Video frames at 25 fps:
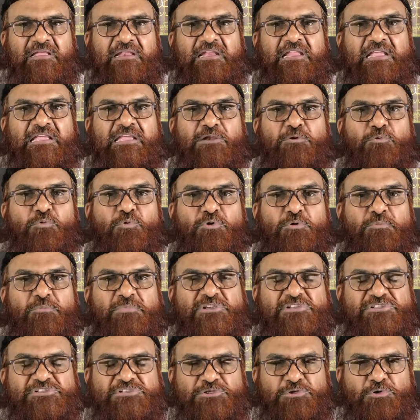लेकिन उन
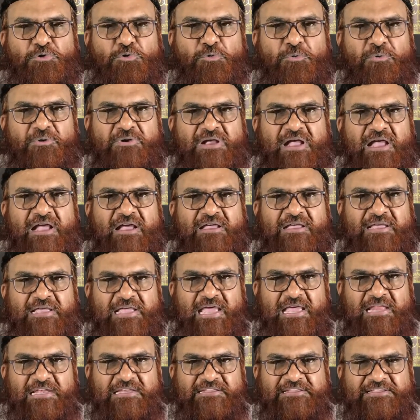मस्जिदों का
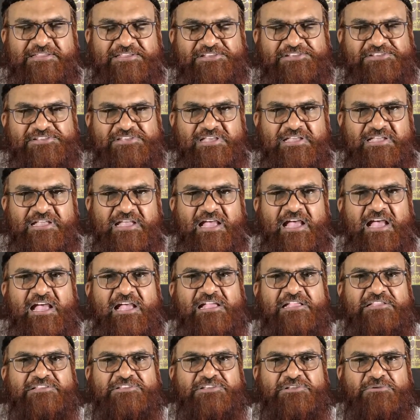ख्याल कीजिएगा
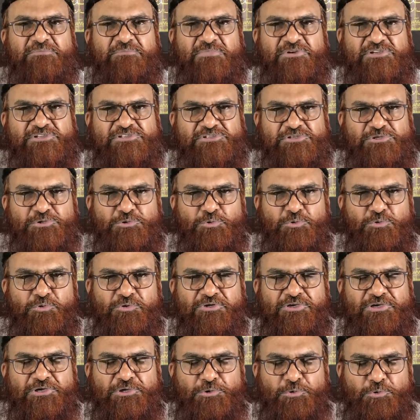जिन मस्जिदों
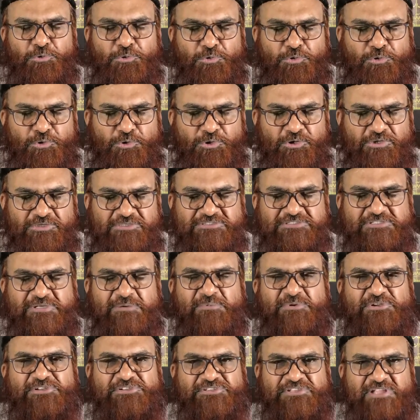के लोग
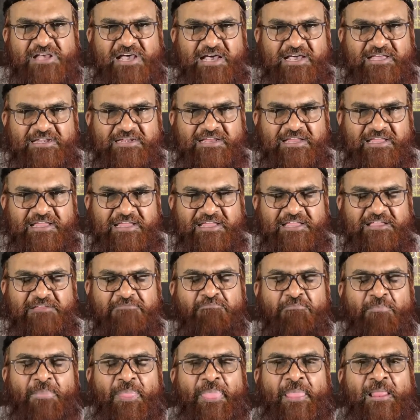समझदार हैं
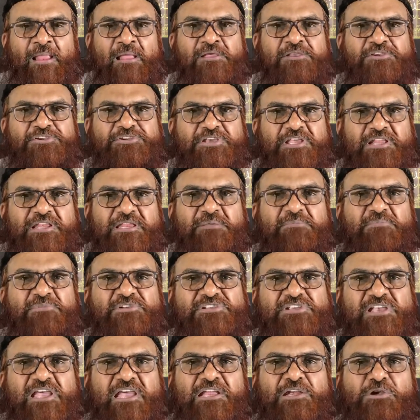शरी
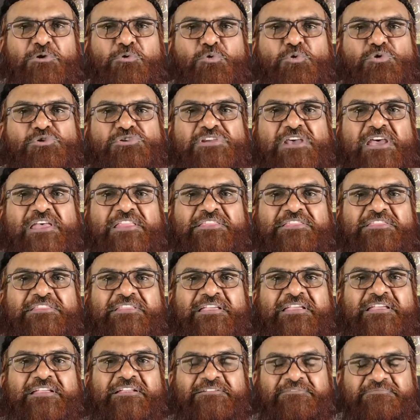मसाइल को
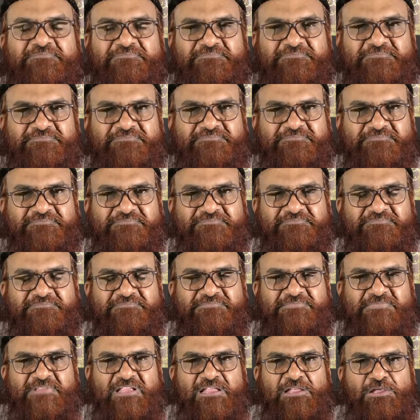जानते हैं
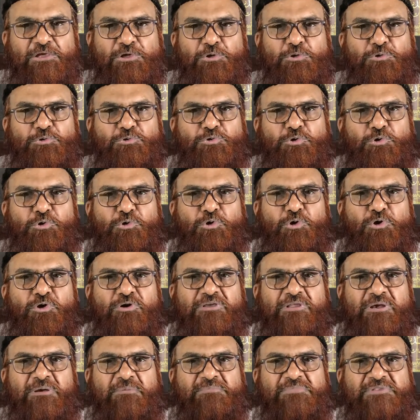जो
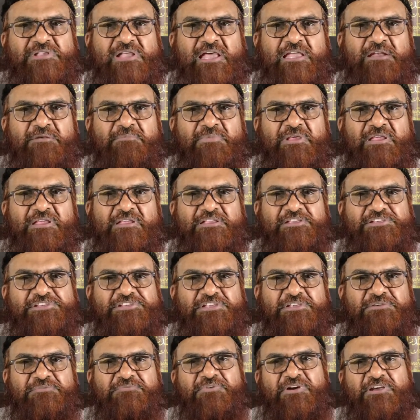लोग रमज़ान में
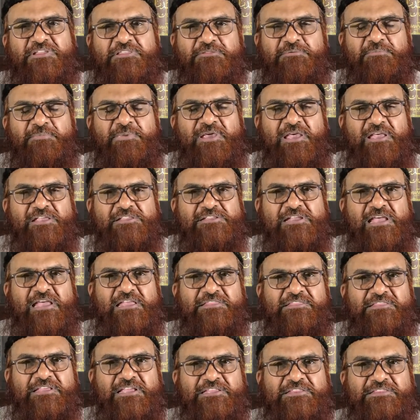किसी वक्त में
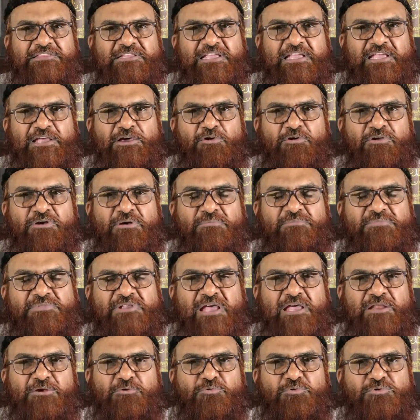अजान देते हैं और
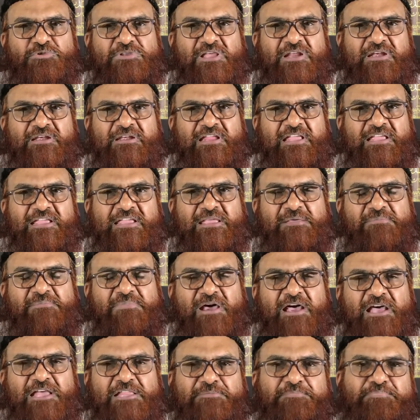रमज़ान गुजरने के
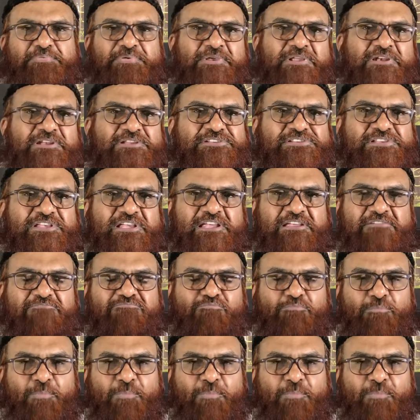बाद फिर से